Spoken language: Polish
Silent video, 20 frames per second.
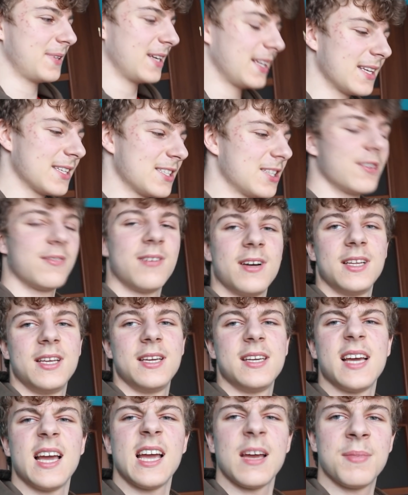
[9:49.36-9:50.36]

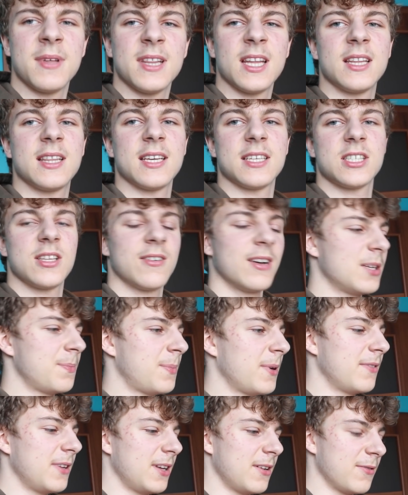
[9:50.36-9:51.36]
przetestowanie. Ja je będę testować
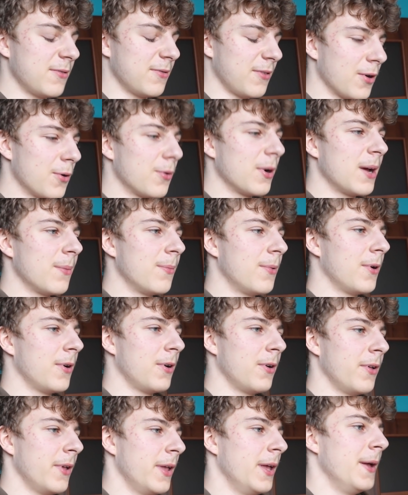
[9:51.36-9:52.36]
pewnie w ogóle,
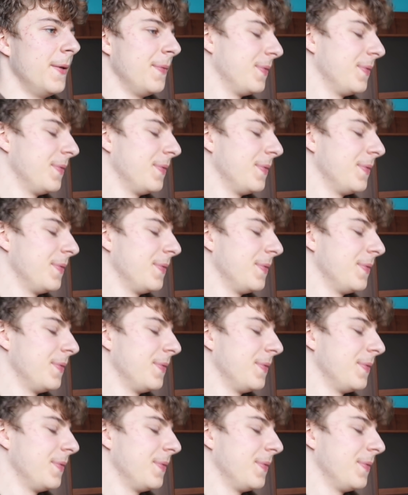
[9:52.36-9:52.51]
bo